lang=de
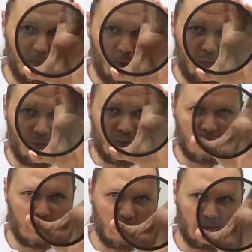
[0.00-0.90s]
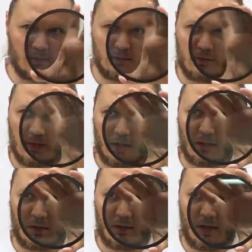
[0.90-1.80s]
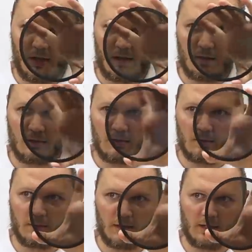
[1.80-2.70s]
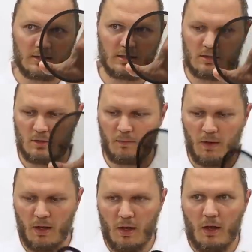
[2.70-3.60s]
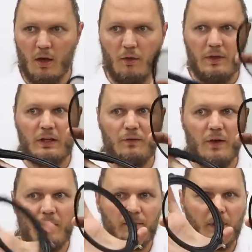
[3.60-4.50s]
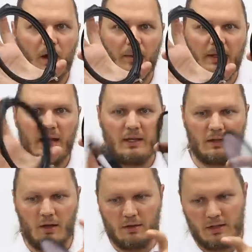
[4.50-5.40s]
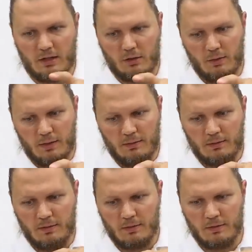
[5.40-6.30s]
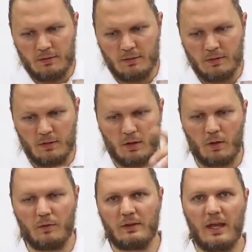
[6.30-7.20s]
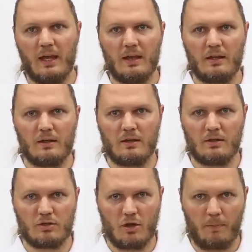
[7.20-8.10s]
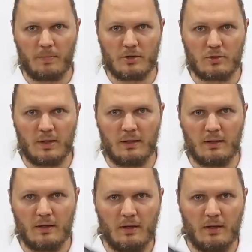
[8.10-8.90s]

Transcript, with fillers: Polfilter, wenn ich da drehe. Ja, man kennt es nicht so. Auf jeden Fall kann man den da drin tun und den schnappen zu.